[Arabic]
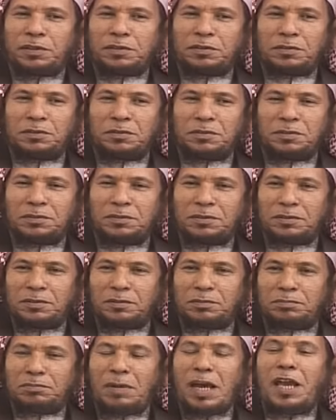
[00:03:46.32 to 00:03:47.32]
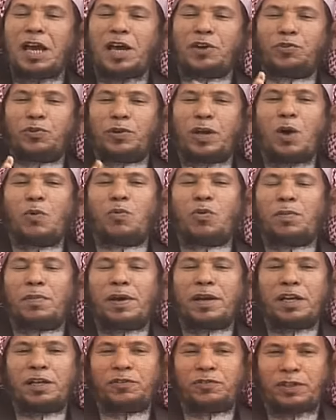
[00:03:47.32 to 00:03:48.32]
ما يعرفونه ما يعرفون اول
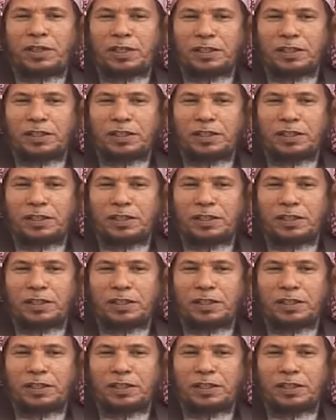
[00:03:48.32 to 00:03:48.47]
مره